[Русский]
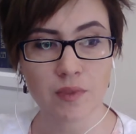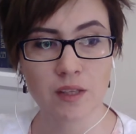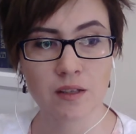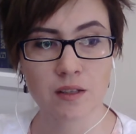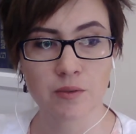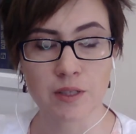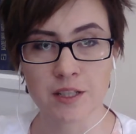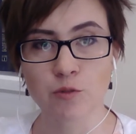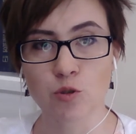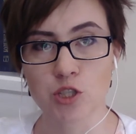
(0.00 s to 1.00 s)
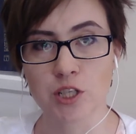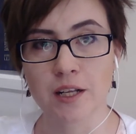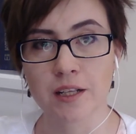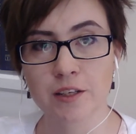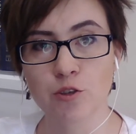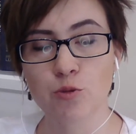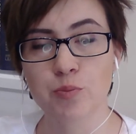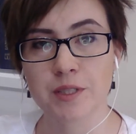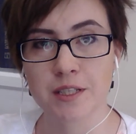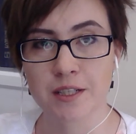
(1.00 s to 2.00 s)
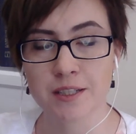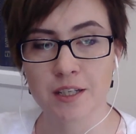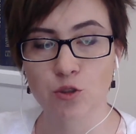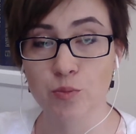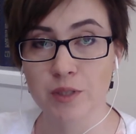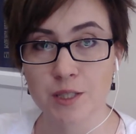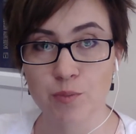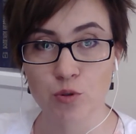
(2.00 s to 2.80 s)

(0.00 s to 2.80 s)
а, основной шкале UPDRS, которую мы